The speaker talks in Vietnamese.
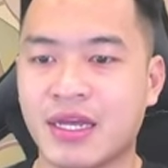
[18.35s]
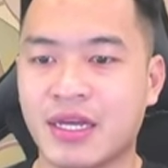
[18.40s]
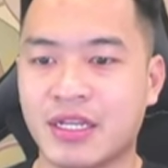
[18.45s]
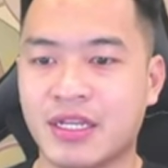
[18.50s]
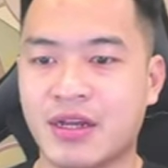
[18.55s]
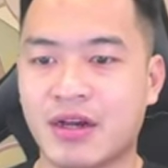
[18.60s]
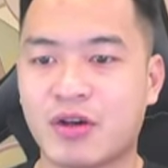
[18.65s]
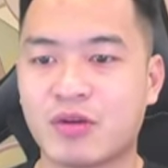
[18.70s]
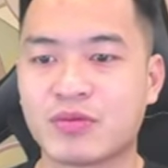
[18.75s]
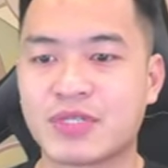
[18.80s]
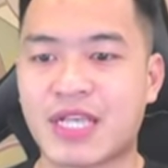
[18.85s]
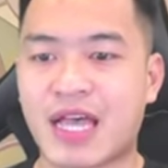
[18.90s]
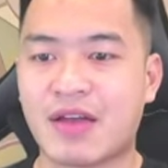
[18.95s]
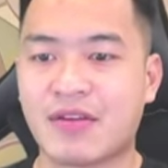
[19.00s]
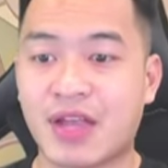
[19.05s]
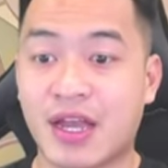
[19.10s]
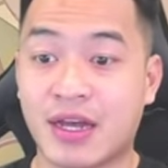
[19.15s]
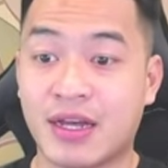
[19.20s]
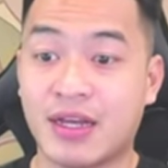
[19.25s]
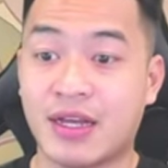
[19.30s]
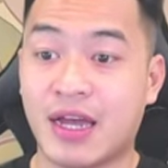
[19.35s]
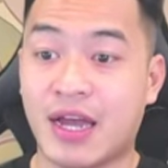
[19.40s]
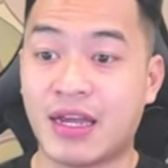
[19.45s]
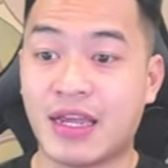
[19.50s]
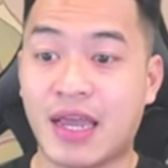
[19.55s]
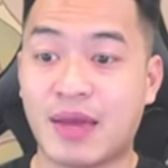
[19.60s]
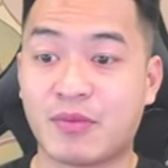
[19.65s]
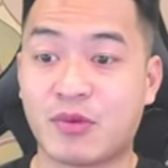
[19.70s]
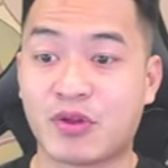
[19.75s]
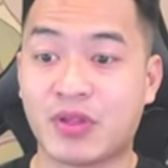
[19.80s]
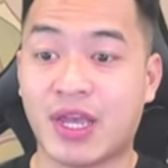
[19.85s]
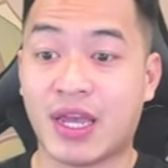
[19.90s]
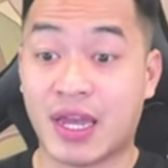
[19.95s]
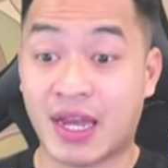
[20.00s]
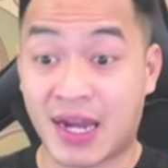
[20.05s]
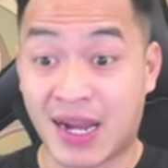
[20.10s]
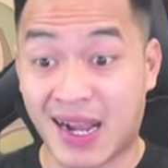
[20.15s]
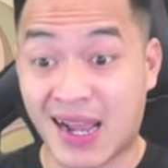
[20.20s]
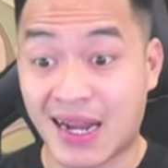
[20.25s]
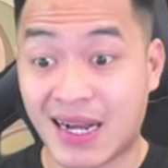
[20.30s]
Nhưng mà không sao nha. Anh em có thể
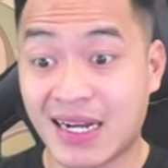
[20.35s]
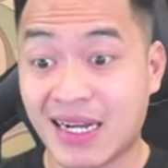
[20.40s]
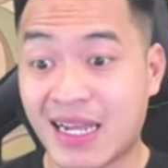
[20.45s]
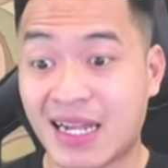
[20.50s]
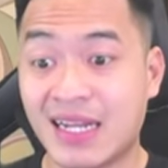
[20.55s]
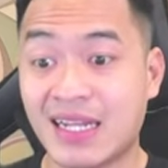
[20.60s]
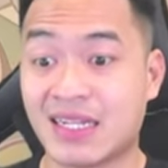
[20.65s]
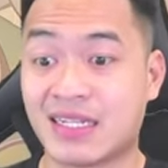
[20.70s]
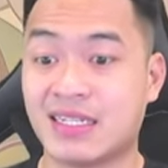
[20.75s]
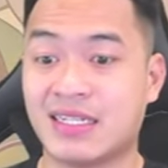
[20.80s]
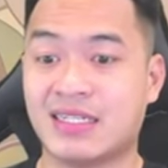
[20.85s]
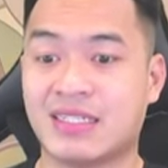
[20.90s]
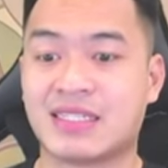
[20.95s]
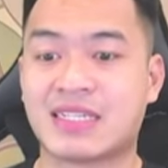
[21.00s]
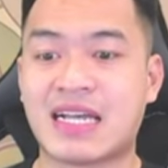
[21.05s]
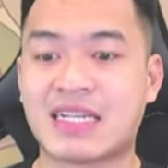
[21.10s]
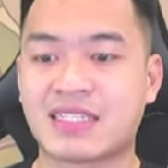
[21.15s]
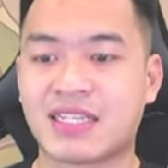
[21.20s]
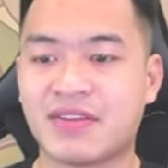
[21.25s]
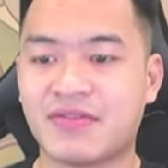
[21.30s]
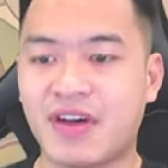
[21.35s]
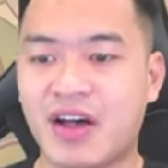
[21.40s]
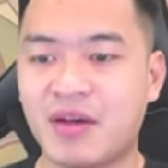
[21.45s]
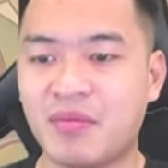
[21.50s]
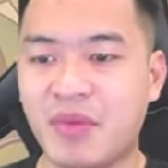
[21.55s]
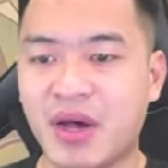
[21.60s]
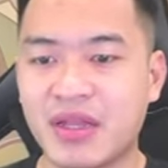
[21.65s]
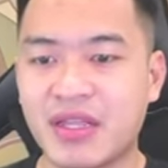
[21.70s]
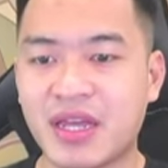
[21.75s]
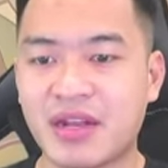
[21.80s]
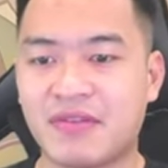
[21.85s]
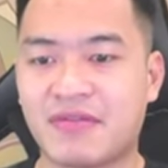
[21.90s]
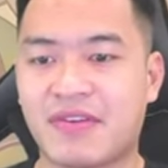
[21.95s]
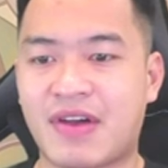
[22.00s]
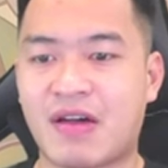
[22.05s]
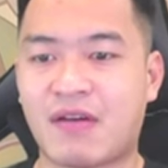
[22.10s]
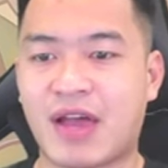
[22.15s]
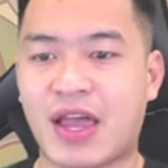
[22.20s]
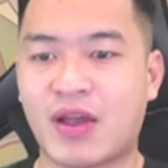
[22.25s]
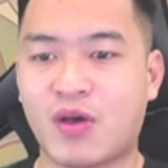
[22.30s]
căn cái lịch ra server mới nhất
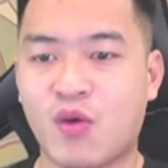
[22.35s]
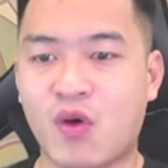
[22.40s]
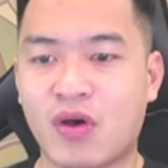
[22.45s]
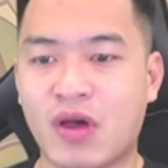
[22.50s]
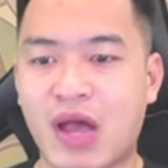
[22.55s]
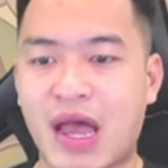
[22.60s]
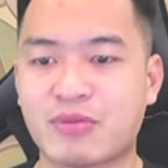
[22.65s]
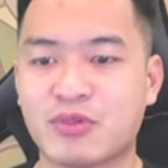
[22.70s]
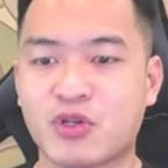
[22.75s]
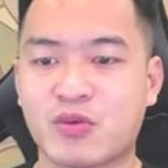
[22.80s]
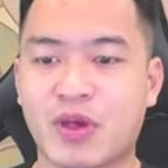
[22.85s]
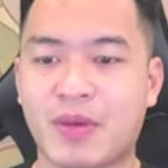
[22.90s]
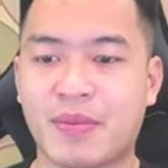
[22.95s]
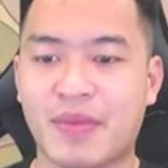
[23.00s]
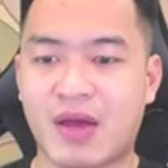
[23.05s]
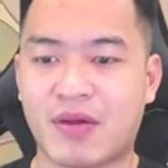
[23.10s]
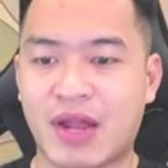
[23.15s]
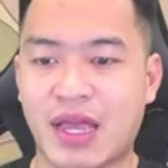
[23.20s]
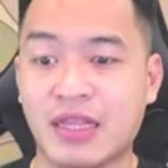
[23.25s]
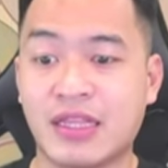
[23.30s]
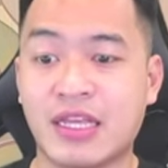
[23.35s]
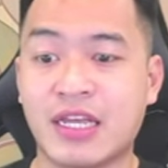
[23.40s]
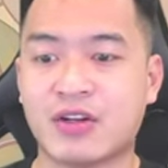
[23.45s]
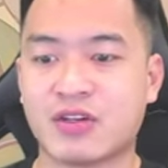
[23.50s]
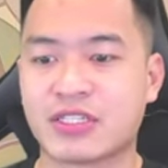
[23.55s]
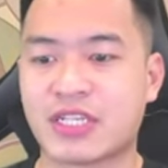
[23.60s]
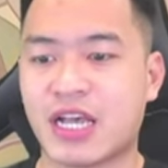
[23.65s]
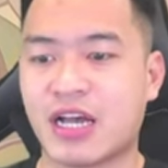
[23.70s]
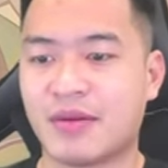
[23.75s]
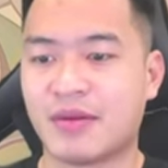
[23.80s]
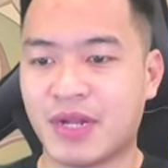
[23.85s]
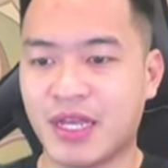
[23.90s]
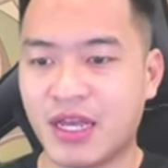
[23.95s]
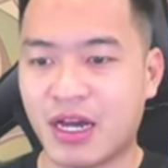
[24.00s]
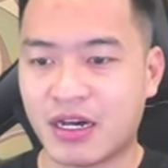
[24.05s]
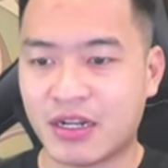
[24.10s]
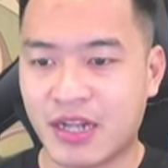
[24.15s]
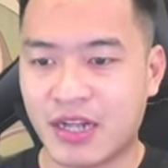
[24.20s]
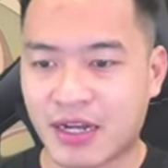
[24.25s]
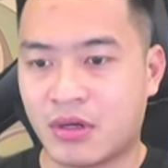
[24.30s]
vào cái cuốc, áp dụng cái mẹo này thì nó sẽ hợp lý
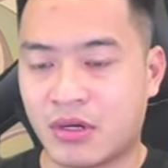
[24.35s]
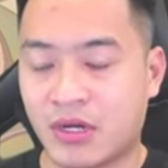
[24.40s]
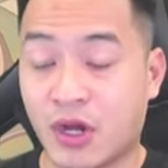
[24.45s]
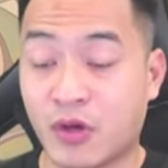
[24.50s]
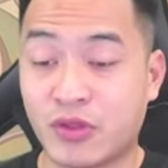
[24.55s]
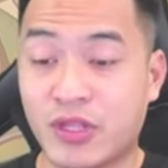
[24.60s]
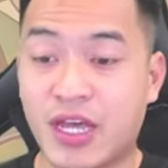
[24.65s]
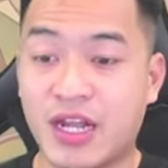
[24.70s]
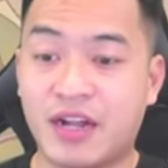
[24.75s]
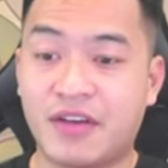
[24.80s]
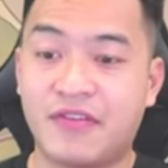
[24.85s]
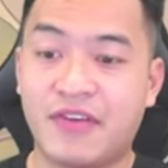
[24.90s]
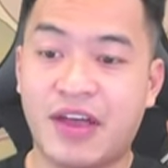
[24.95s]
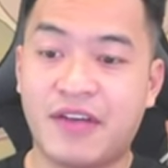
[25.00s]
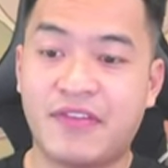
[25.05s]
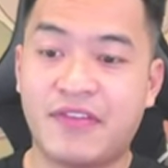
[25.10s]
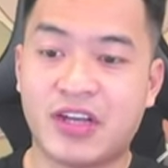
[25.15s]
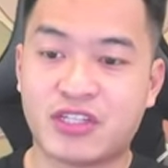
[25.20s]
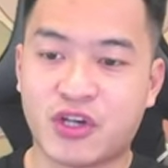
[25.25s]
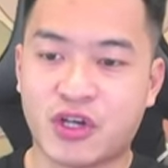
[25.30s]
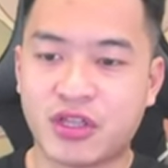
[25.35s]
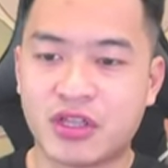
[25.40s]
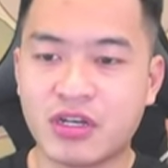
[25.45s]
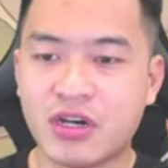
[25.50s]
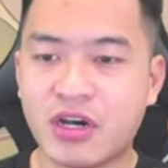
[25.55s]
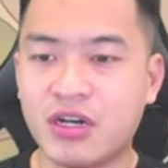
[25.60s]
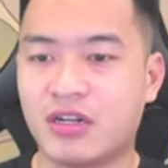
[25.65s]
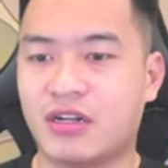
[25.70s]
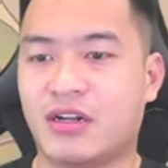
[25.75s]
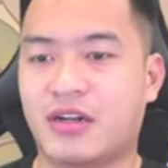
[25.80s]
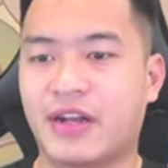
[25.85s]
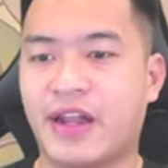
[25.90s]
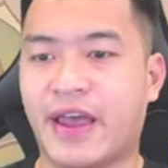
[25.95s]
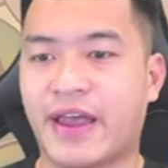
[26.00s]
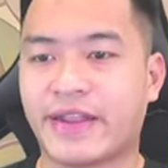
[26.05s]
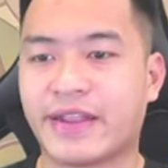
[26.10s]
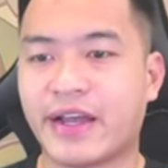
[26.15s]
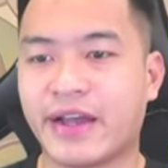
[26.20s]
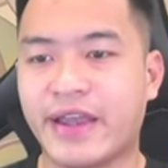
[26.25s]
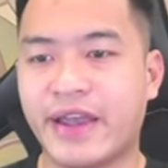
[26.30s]
hơn nhé. Đầu tiên là về việc chọn tướng.
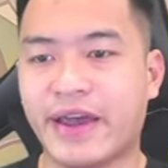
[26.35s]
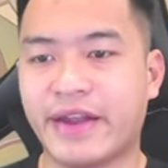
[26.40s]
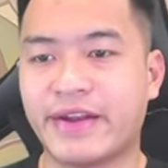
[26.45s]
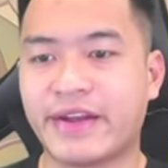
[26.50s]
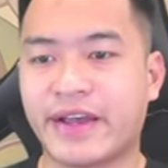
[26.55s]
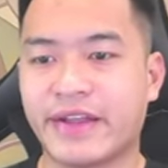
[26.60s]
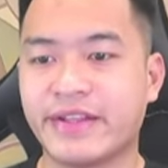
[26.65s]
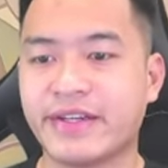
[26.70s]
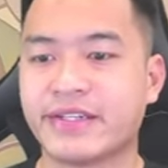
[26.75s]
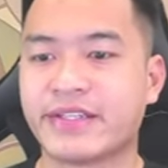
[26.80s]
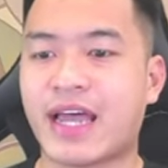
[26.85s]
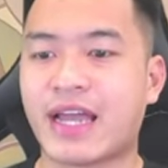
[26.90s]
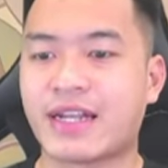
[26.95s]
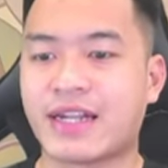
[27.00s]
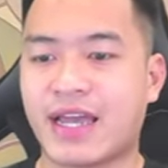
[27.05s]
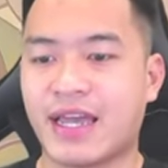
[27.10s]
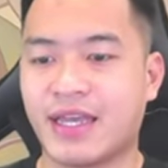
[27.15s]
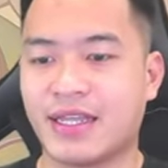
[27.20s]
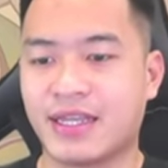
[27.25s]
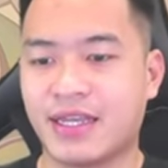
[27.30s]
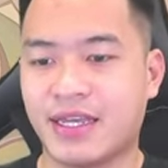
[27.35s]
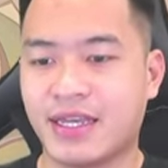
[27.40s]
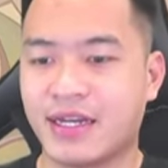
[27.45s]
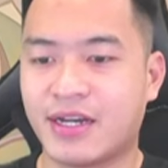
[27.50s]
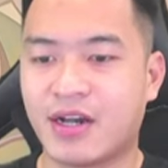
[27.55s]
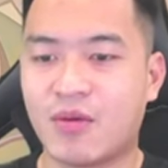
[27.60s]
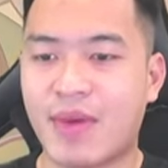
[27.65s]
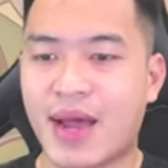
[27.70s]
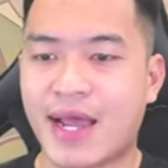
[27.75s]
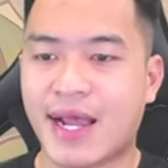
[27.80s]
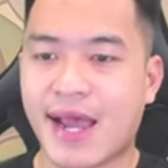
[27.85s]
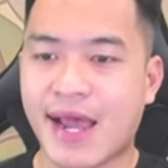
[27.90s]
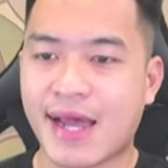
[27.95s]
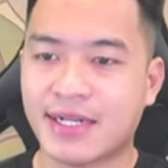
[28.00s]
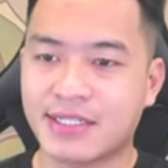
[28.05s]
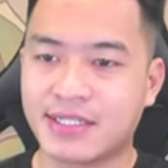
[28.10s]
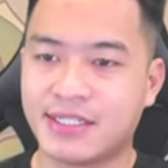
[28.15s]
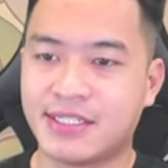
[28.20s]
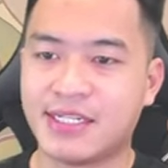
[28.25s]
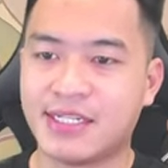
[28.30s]
Để thực hiện được cái thử thách này thì không ai khác
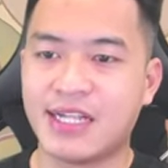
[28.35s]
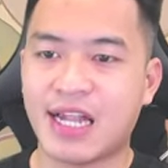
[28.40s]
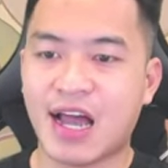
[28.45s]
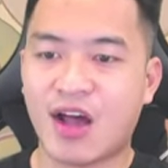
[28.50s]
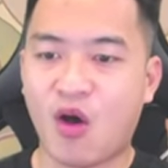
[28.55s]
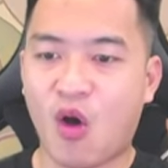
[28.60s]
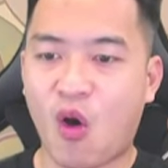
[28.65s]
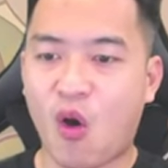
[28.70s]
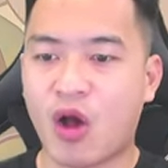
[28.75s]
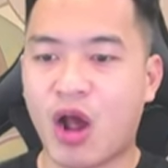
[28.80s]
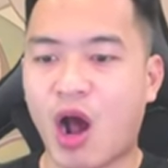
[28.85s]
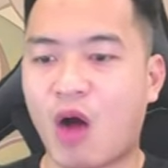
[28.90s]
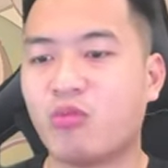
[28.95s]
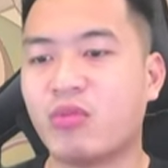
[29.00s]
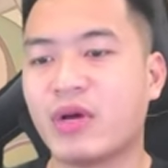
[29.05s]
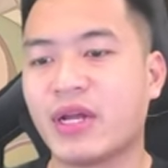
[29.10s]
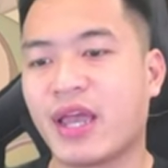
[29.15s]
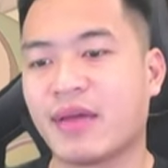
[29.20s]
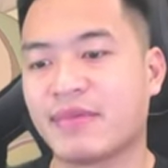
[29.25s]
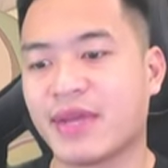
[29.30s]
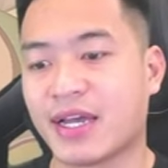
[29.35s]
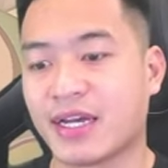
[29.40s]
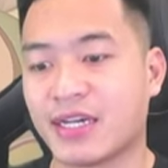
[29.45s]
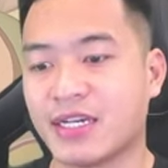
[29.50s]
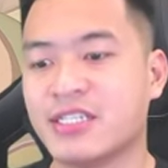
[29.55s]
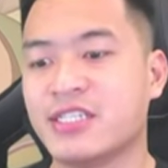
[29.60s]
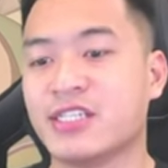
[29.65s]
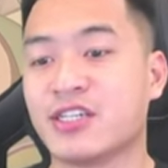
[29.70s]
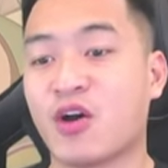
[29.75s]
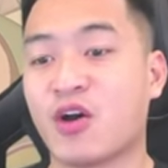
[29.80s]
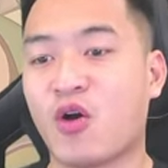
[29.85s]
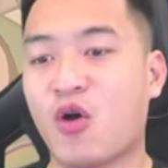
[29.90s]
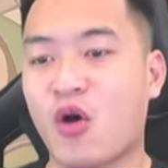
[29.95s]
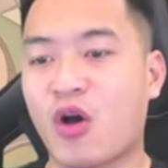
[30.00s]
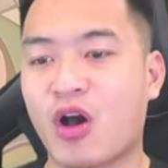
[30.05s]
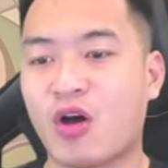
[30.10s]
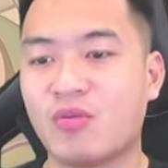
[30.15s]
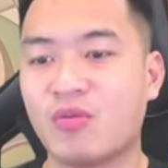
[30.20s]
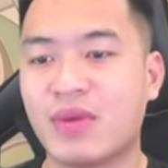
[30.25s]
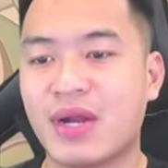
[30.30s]
chính là Ngộ Không anh em nhé. Chỉ có Ngộ
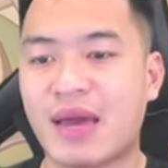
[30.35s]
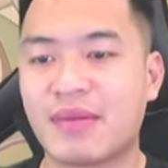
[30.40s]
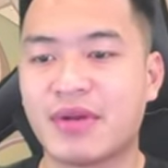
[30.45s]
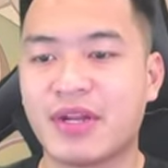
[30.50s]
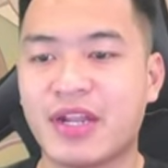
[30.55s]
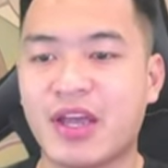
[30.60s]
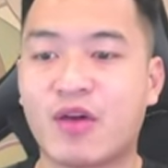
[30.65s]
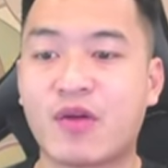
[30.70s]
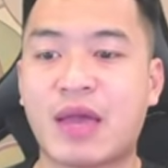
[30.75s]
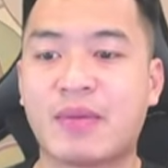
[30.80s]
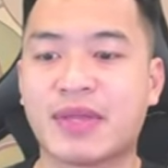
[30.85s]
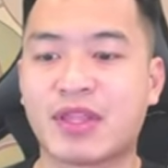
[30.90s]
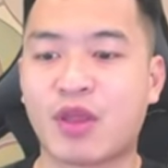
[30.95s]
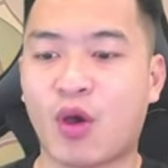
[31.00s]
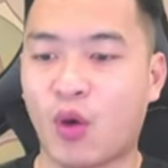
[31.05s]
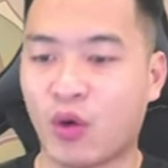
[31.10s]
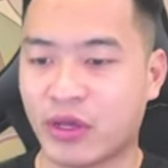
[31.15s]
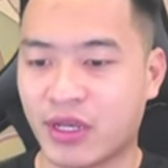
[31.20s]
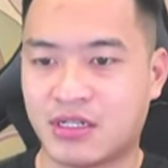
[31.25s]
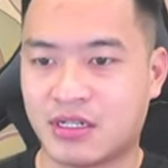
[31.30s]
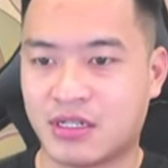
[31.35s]
Không mới làm được điều này mà thôi.